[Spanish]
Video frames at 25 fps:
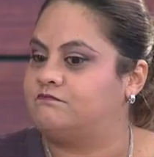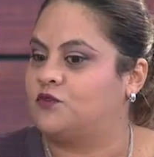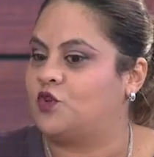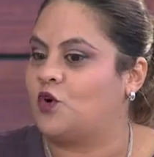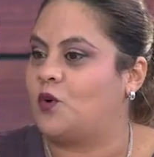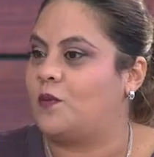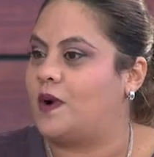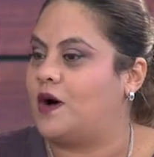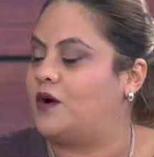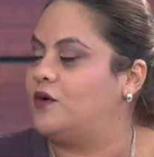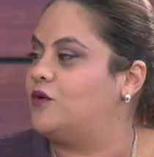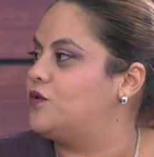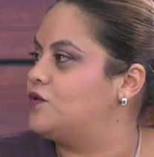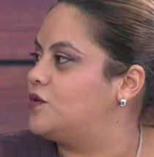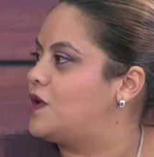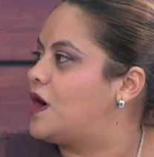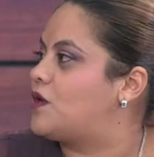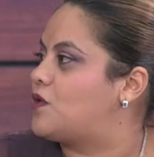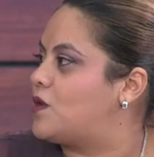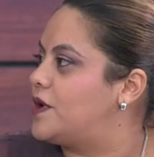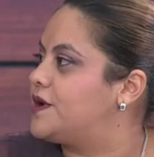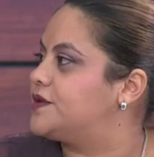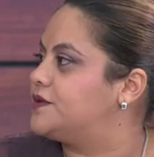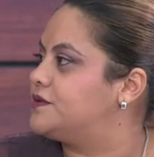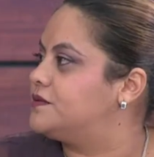tomado un
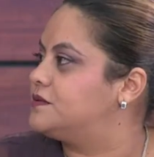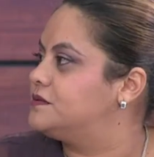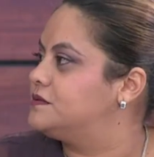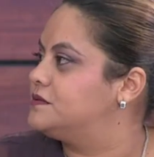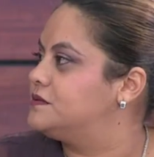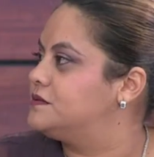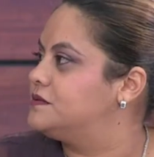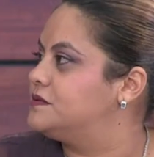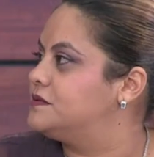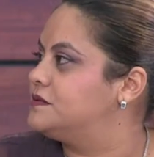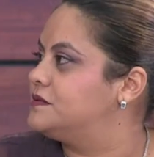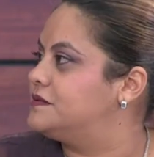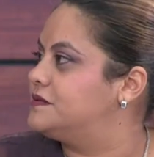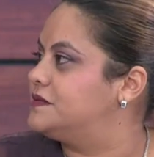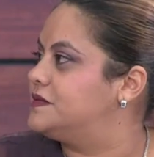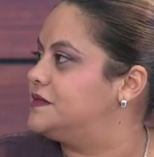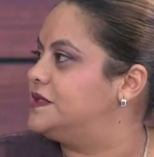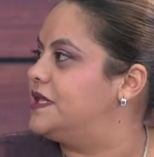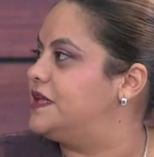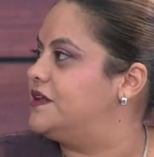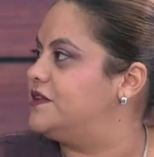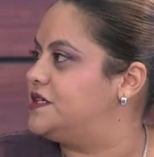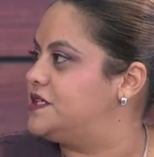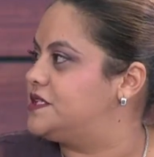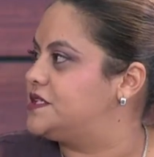acuerdo mm,
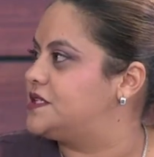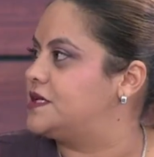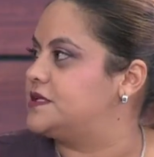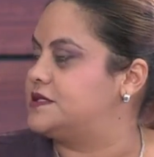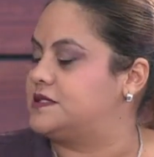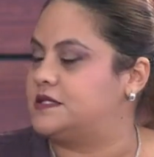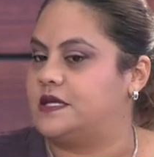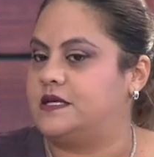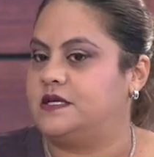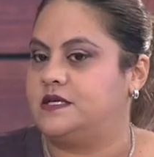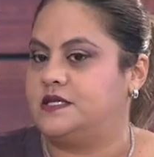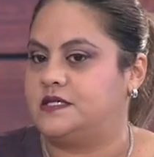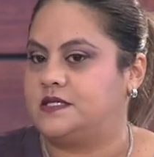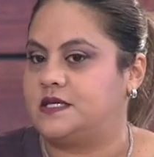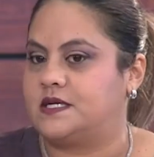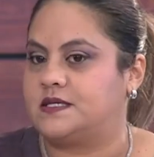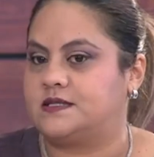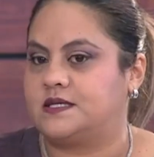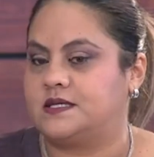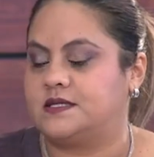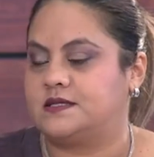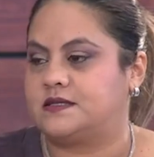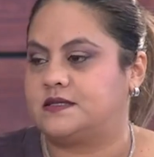de, dicha, de dichas,